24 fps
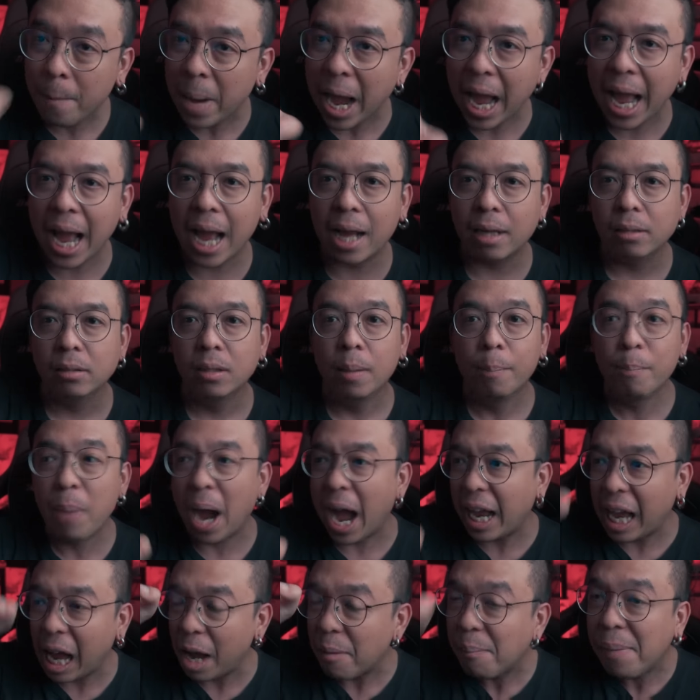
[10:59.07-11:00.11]
มาก บา
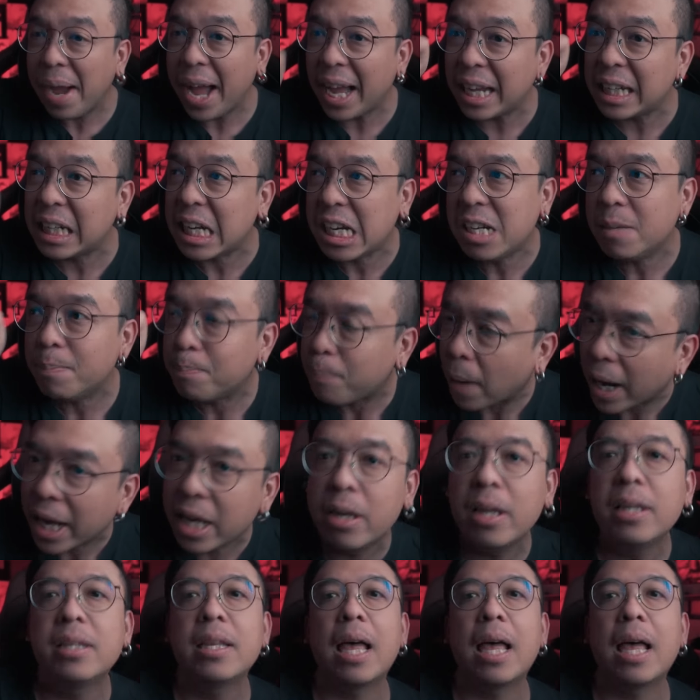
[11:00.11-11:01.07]
งครั้งมากเกินไปได้